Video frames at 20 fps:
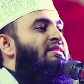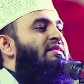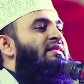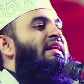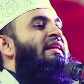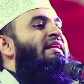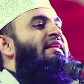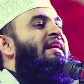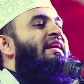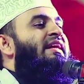
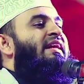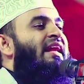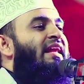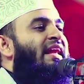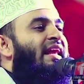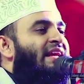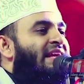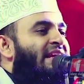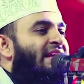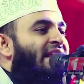স্ত্রীদেরকে
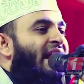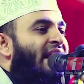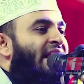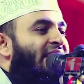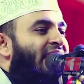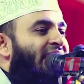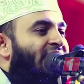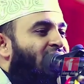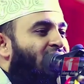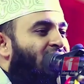আল্লাহ কি
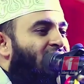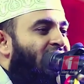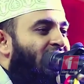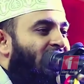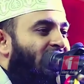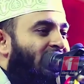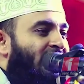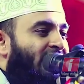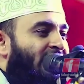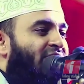দায় দায়িত্ব
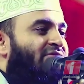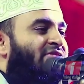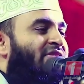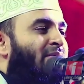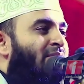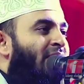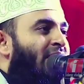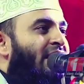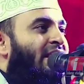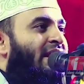দিয়েছে একটা
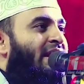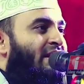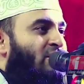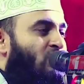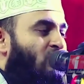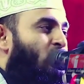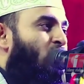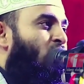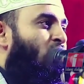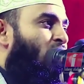ফ্যামিলিকে
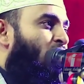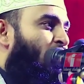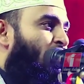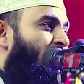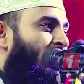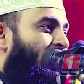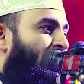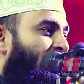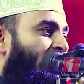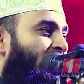সুন্দর
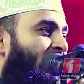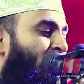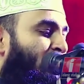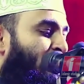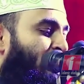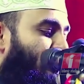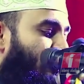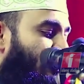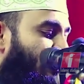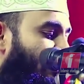করতে একটা দাম্পত্য